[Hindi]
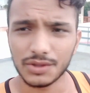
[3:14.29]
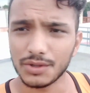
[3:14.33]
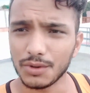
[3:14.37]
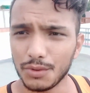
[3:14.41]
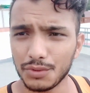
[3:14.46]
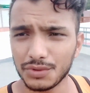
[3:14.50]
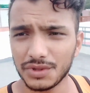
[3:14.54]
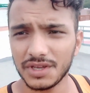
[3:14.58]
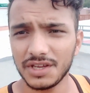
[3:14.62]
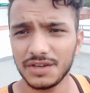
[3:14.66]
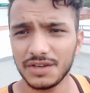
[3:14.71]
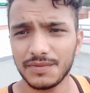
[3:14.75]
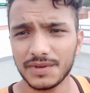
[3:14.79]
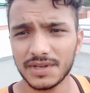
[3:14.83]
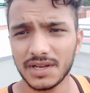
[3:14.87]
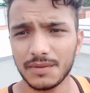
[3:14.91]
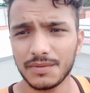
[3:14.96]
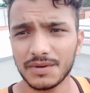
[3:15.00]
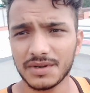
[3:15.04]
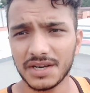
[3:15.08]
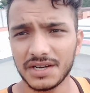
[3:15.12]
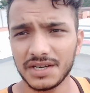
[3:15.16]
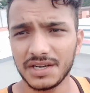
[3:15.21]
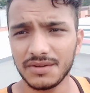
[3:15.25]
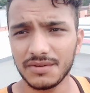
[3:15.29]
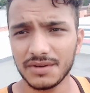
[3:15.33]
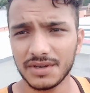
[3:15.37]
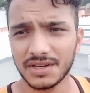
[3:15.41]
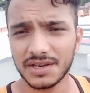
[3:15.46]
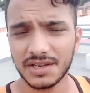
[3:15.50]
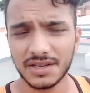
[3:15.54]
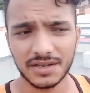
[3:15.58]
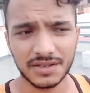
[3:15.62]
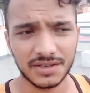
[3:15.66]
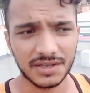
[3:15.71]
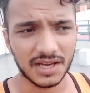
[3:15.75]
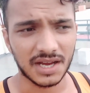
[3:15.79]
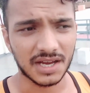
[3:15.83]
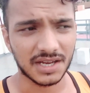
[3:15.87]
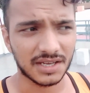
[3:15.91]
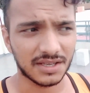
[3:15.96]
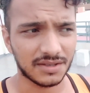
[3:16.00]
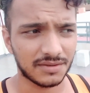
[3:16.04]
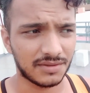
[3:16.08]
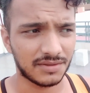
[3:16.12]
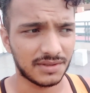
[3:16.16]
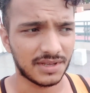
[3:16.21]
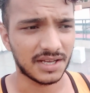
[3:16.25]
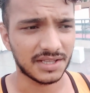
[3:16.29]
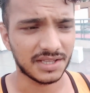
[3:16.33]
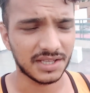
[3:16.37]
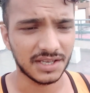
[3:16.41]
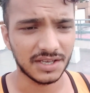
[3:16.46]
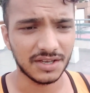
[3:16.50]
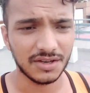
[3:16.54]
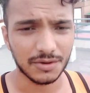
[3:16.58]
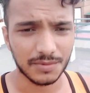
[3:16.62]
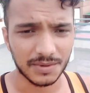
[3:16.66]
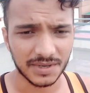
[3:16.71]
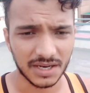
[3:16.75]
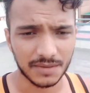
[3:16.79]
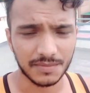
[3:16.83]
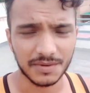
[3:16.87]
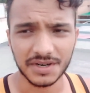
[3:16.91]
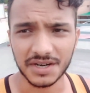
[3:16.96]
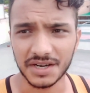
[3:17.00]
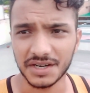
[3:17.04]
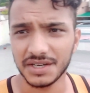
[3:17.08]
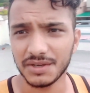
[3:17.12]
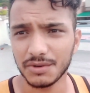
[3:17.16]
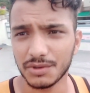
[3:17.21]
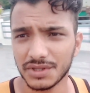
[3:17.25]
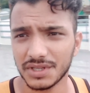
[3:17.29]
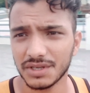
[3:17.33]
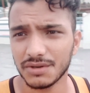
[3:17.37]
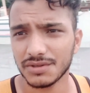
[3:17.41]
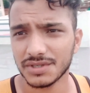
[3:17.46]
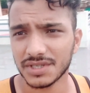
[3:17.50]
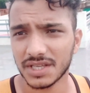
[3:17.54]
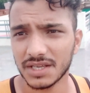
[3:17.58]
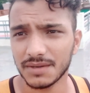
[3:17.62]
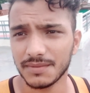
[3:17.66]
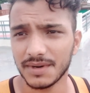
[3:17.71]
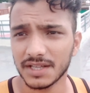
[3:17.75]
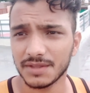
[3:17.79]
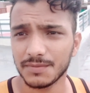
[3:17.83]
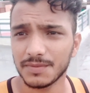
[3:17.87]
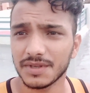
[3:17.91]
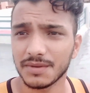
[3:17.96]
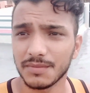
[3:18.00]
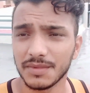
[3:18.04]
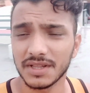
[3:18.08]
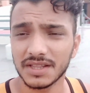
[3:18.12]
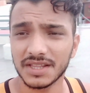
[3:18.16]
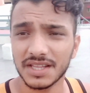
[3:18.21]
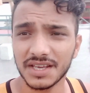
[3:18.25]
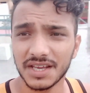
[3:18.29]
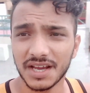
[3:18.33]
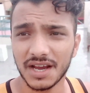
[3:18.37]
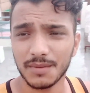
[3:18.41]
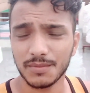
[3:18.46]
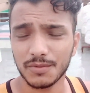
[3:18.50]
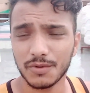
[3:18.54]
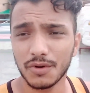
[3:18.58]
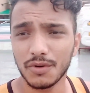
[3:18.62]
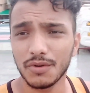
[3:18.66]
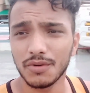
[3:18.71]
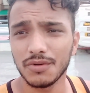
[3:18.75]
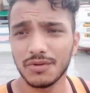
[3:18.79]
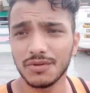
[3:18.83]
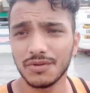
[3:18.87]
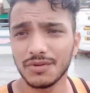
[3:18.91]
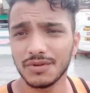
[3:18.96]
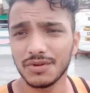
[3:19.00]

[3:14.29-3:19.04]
तो होते हैं फटाफट रेडी वगैरह नहा के नहाते हैं और फटाफट रेडी होते हैं उसके बाद फिर मिलते हैं आपको